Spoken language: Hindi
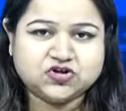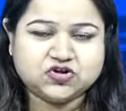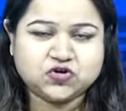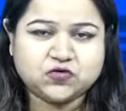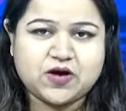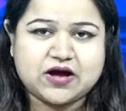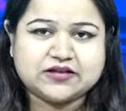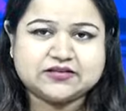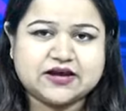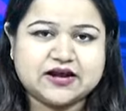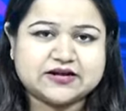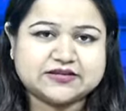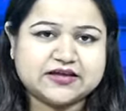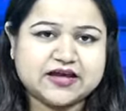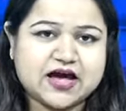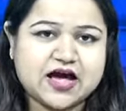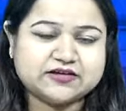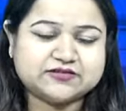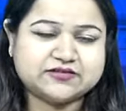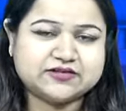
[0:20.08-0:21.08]
शुरुआत
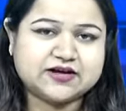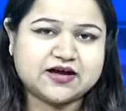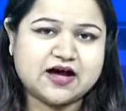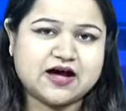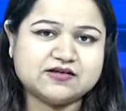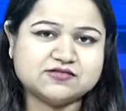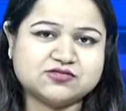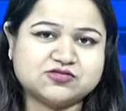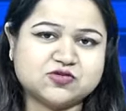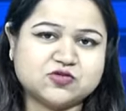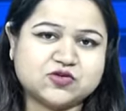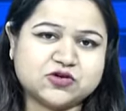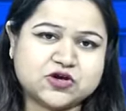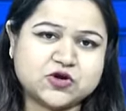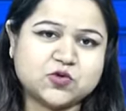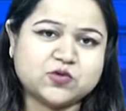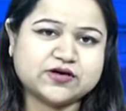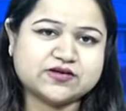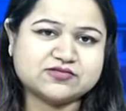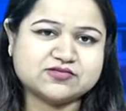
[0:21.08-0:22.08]
करते हैं आज की खास
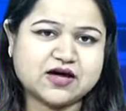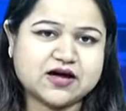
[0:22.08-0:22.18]
सुर्खियों के